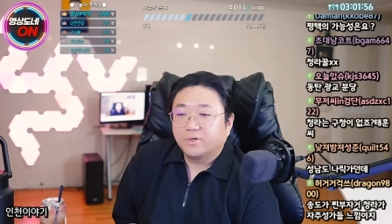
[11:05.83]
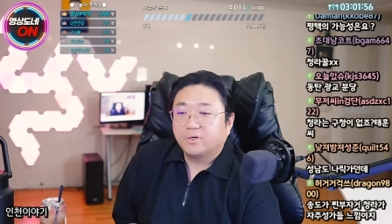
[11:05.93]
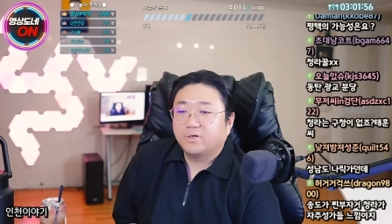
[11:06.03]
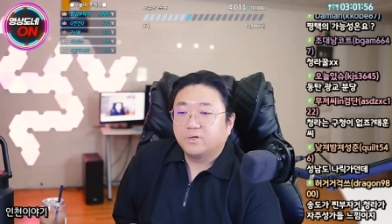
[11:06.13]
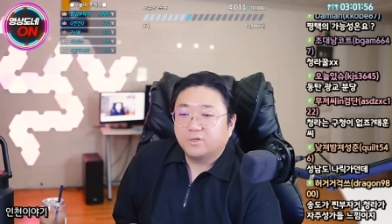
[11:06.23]

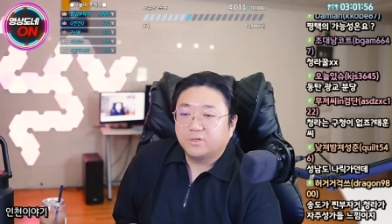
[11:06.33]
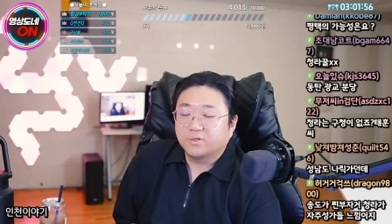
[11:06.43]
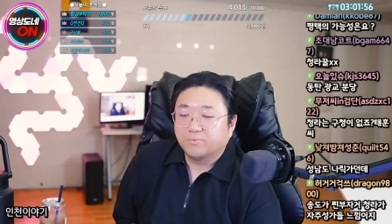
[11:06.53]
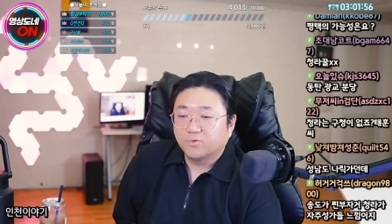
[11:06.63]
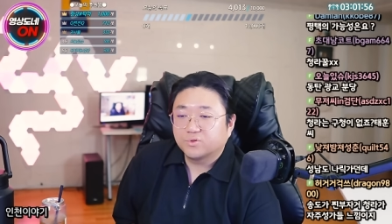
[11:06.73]

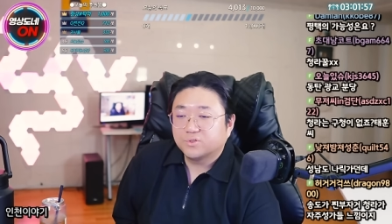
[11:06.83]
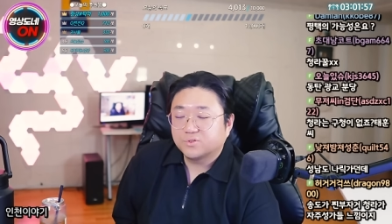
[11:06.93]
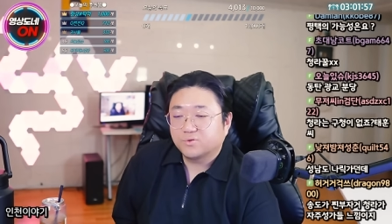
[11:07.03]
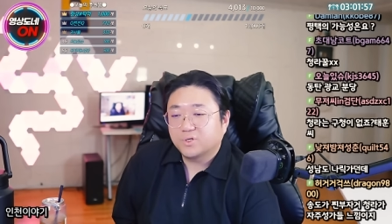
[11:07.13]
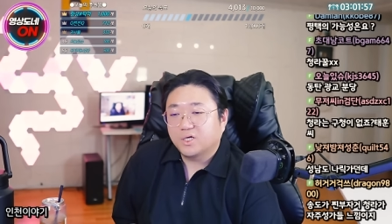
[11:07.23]
어허,
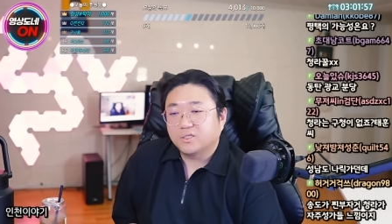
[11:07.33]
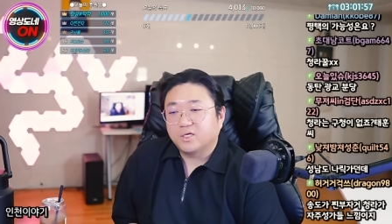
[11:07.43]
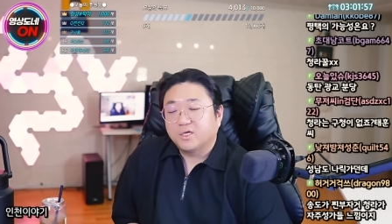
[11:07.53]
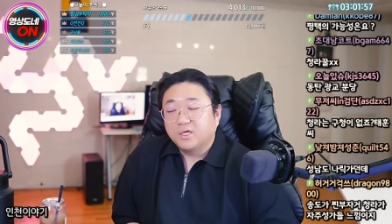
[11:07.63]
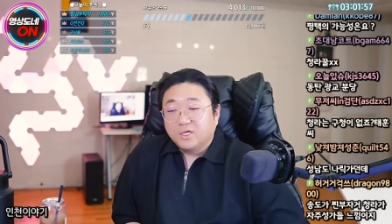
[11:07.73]
모르는 소리
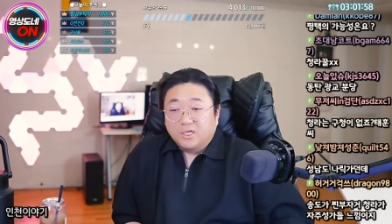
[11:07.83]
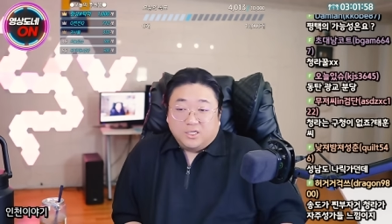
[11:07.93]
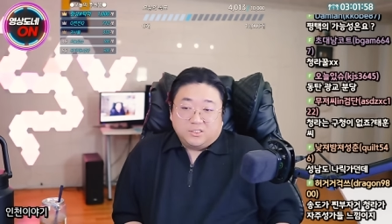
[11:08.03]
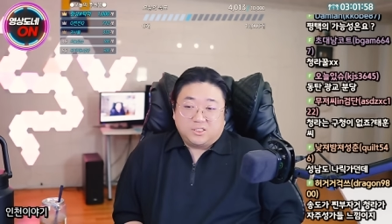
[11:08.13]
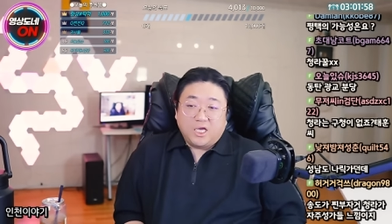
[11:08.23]
하네.
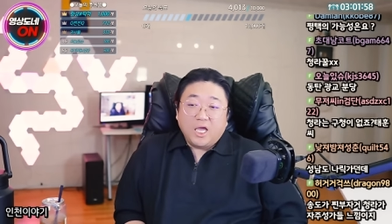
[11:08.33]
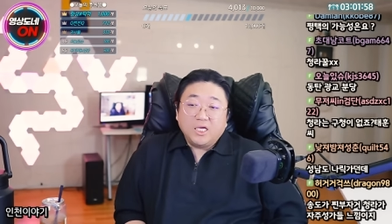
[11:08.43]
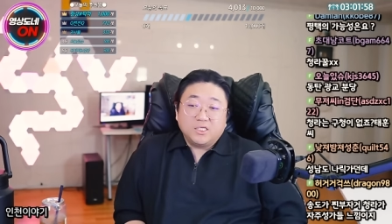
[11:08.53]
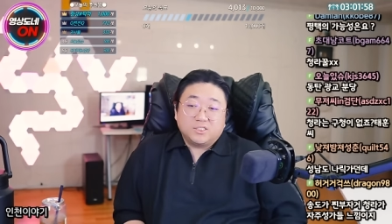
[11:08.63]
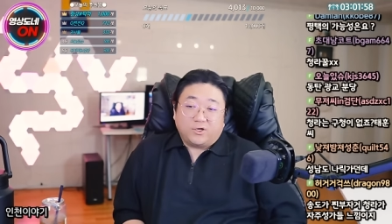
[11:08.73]

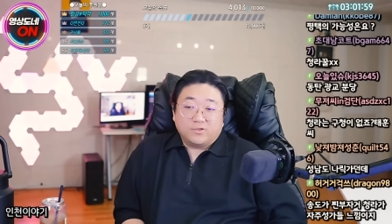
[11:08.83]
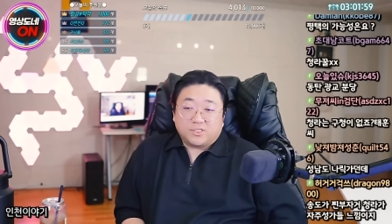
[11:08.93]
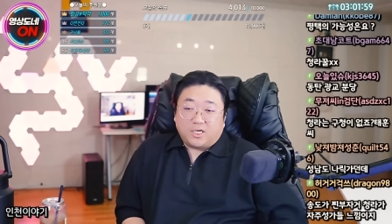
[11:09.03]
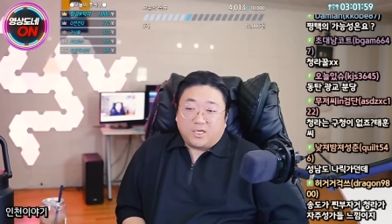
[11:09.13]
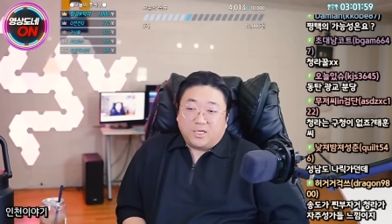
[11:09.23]

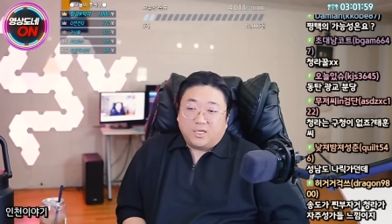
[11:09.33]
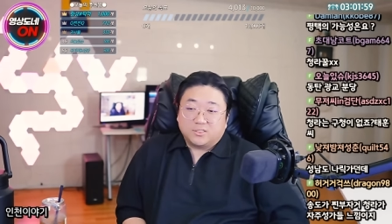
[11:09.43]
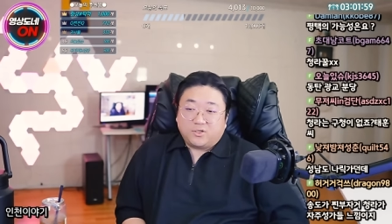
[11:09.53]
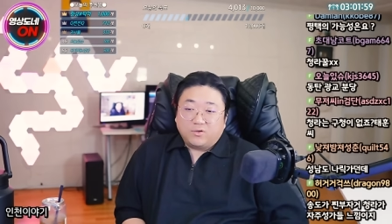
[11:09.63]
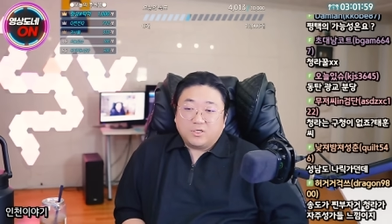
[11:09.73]

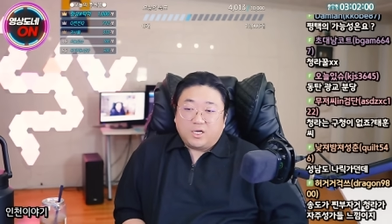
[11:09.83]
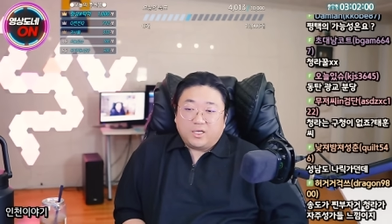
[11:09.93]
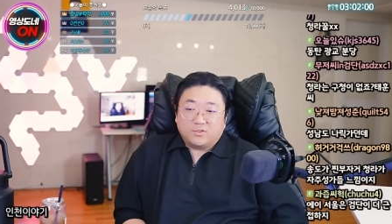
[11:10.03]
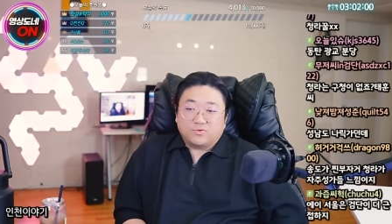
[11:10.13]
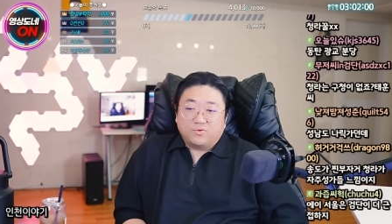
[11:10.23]
제2청사가
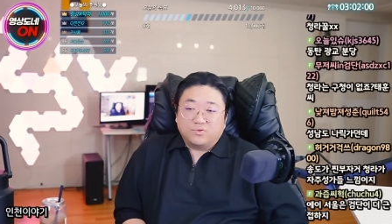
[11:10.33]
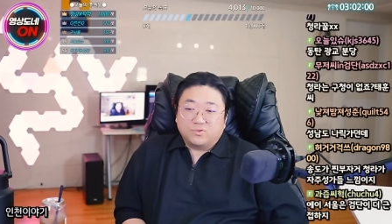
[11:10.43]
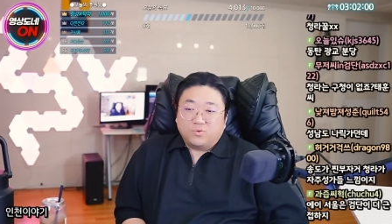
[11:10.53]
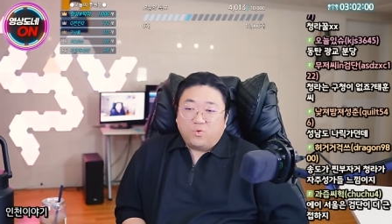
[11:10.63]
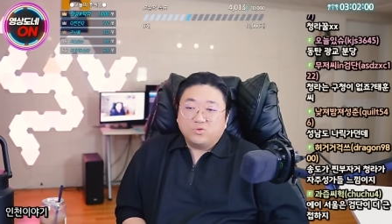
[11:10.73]
청라에
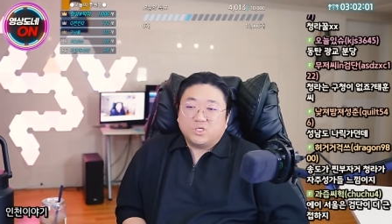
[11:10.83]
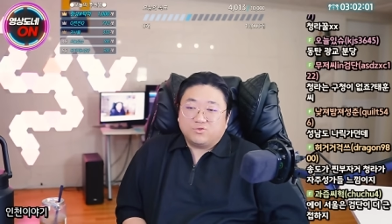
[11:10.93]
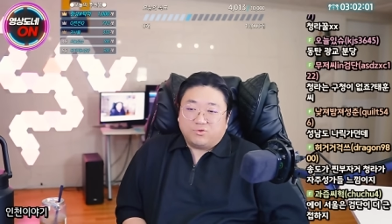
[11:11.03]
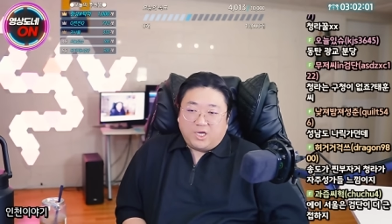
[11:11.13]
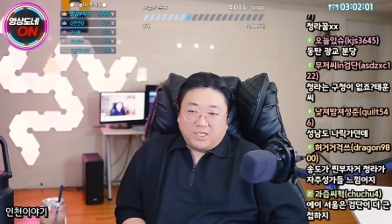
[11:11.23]
들어오는
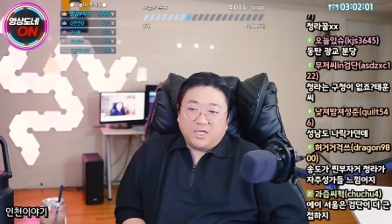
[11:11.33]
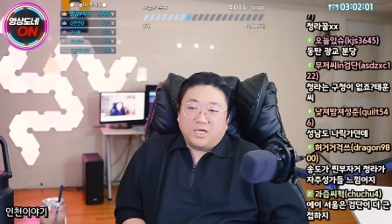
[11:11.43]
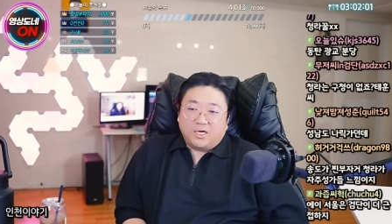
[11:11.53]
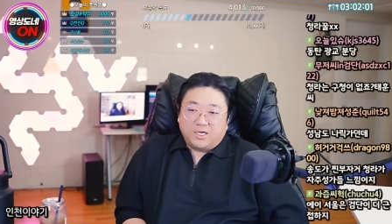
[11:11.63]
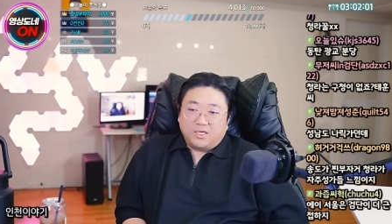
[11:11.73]
호재 중의
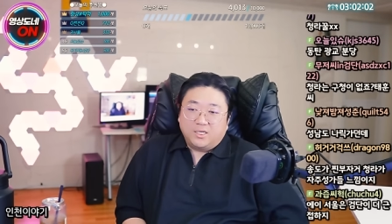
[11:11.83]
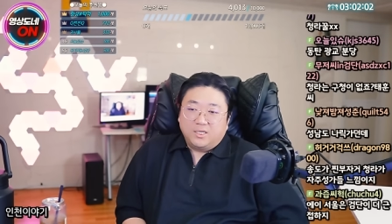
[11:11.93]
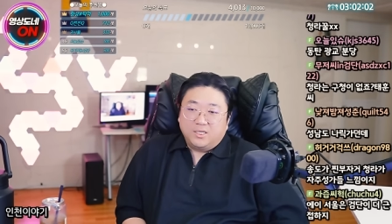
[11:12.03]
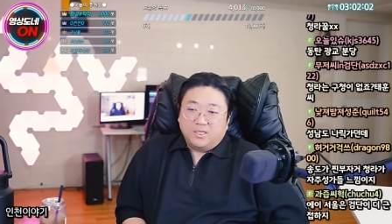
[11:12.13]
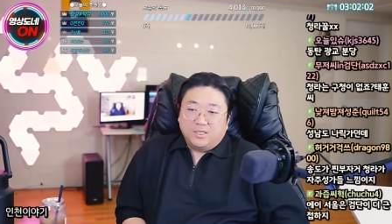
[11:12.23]
하나야.
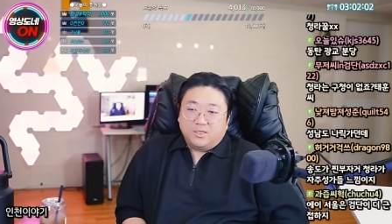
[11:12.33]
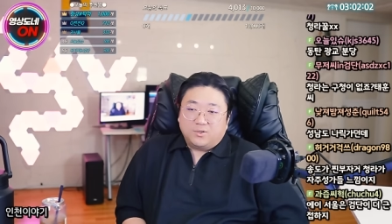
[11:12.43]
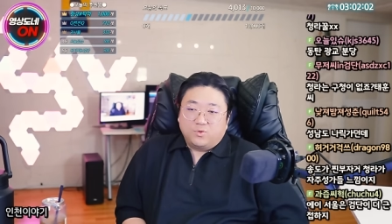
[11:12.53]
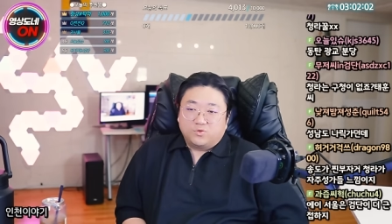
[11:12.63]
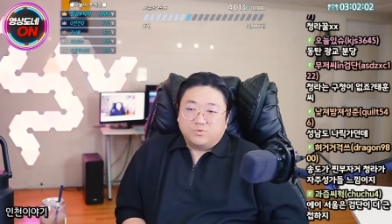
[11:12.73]

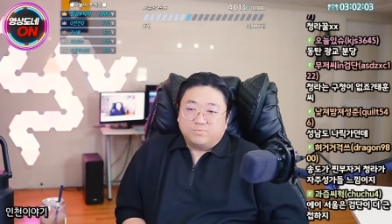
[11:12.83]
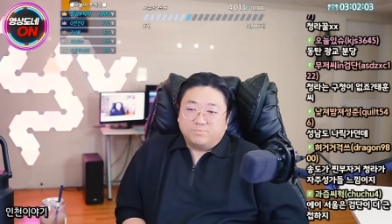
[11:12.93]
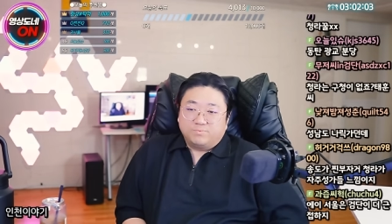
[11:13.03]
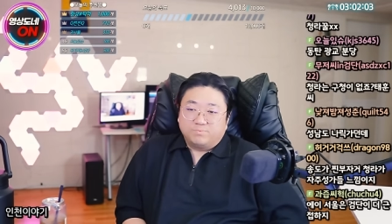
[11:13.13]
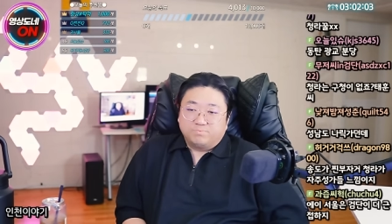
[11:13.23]

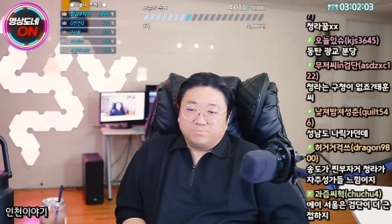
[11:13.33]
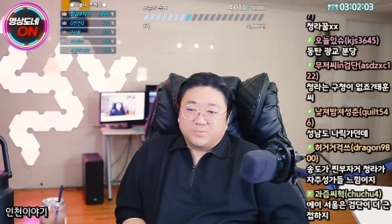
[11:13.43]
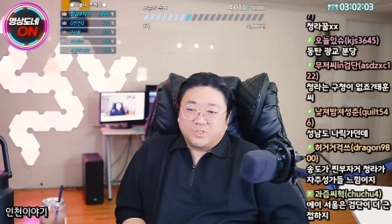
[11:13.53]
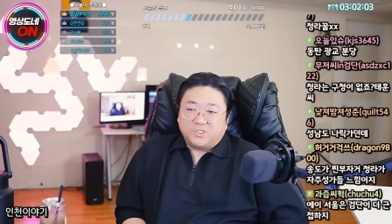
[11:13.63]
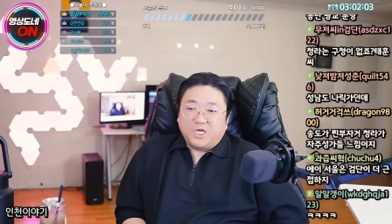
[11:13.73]
요즘
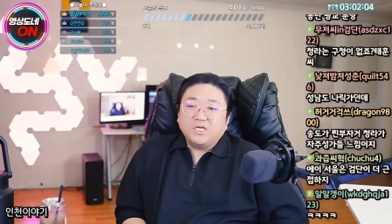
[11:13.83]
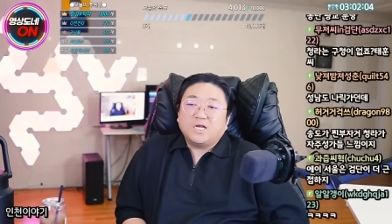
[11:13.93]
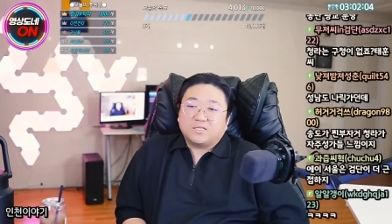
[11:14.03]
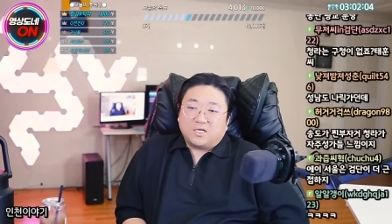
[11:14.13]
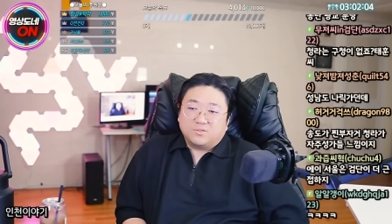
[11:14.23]

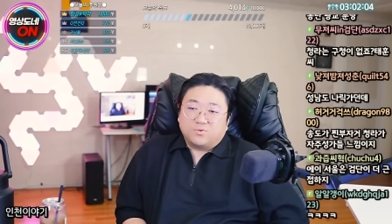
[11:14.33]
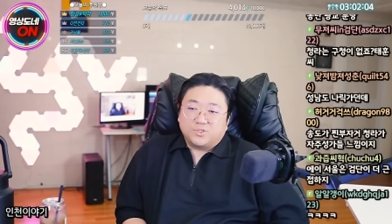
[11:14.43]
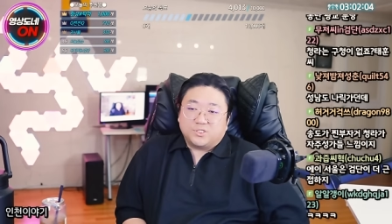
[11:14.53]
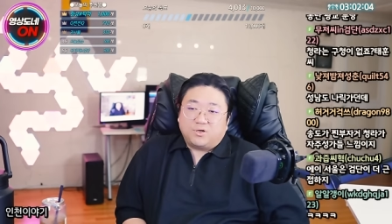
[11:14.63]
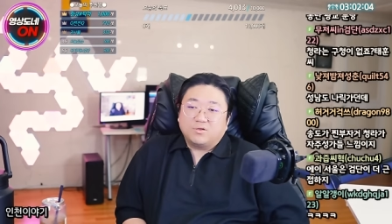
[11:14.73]
제일 핫한
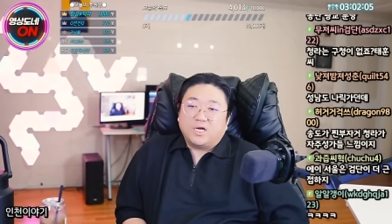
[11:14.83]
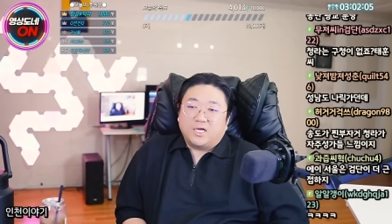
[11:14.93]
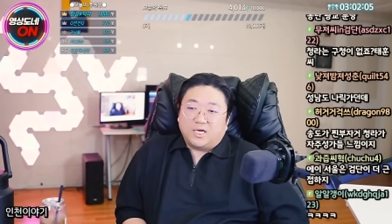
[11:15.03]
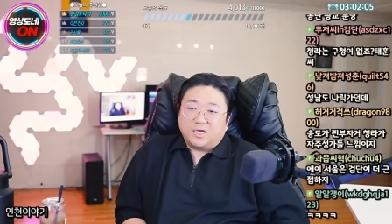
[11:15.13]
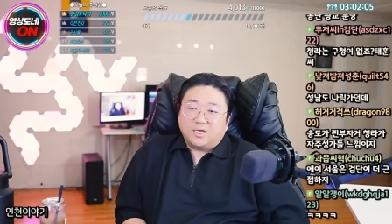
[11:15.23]
곳이
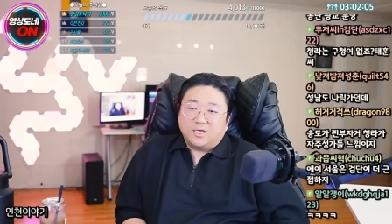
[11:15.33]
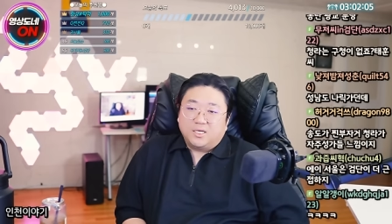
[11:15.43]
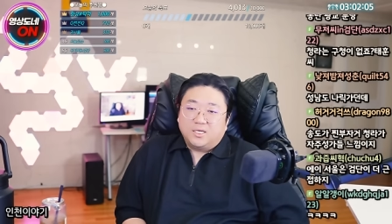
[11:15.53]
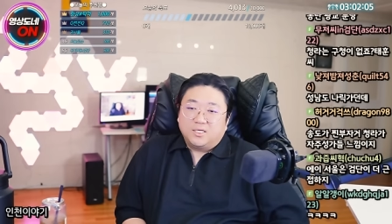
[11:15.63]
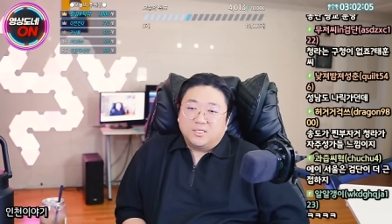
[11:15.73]
청라야.
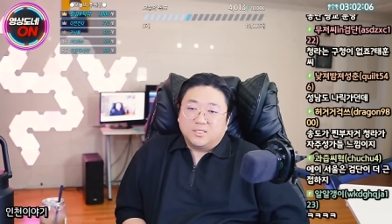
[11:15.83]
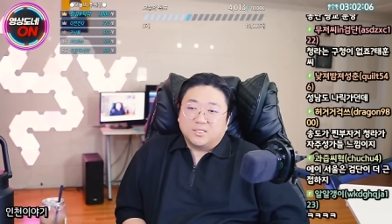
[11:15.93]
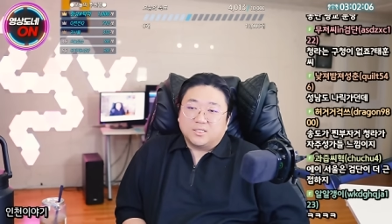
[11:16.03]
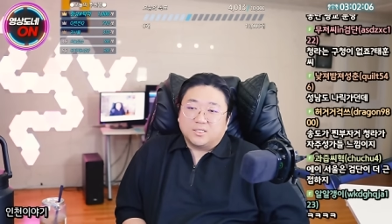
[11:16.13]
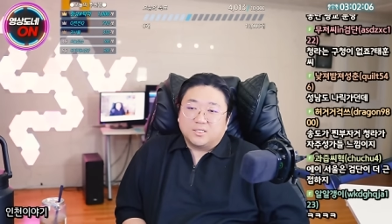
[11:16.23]

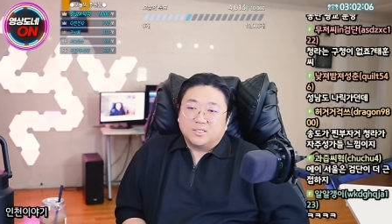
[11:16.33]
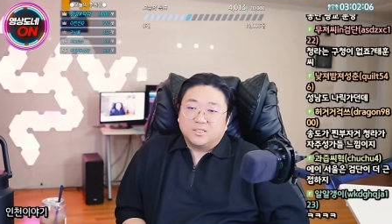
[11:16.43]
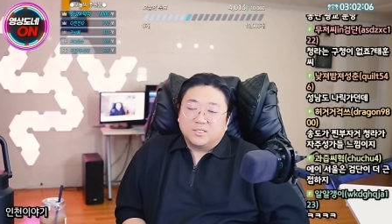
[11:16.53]
어.